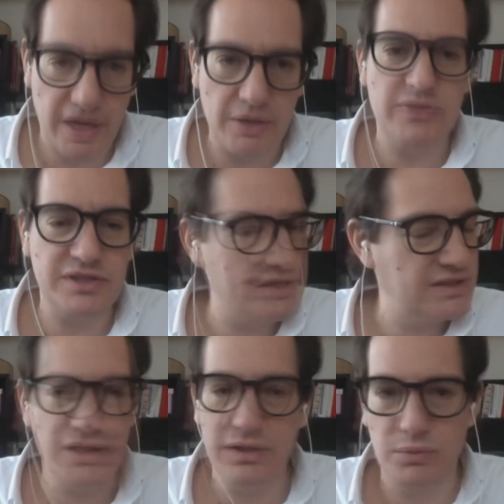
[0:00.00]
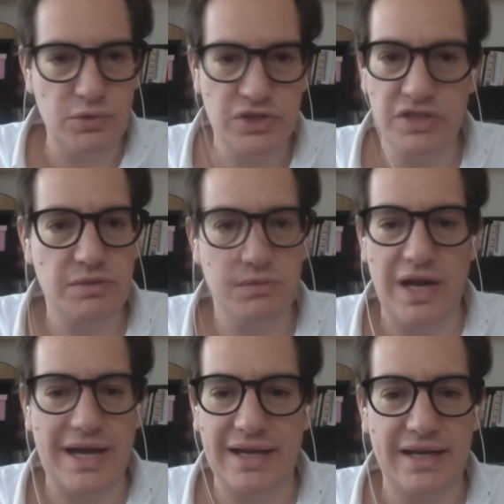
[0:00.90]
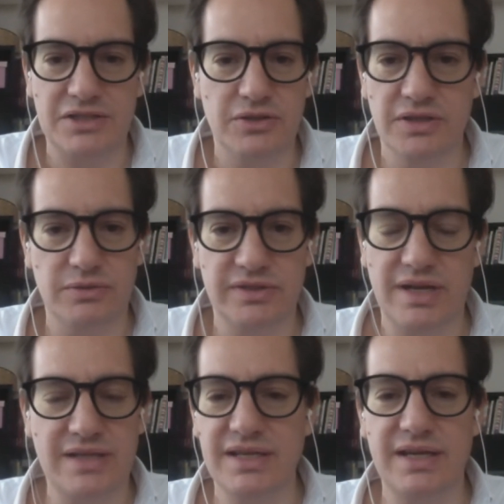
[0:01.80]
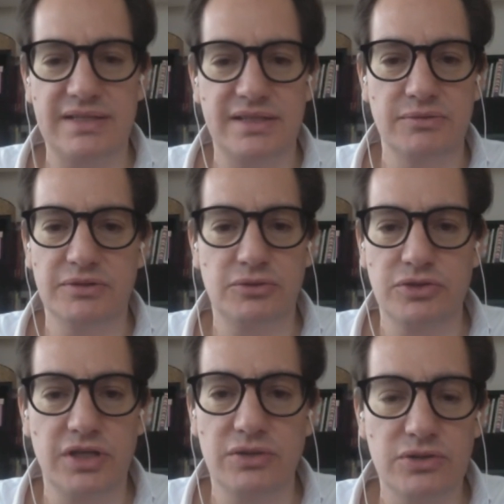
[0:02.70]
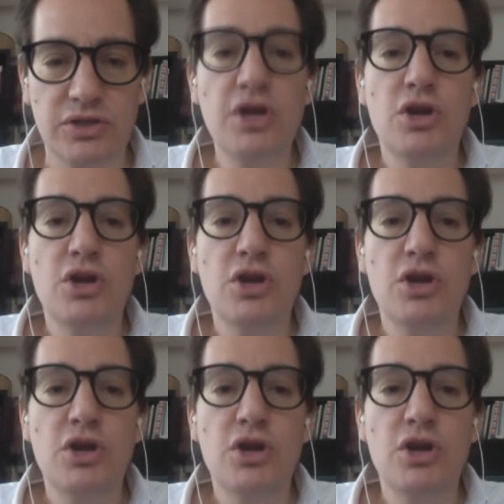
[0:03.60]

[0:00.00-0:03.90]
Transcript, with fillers: quiero insistirlo muchísimo, la generación de nuestras hijas y nuestros hijos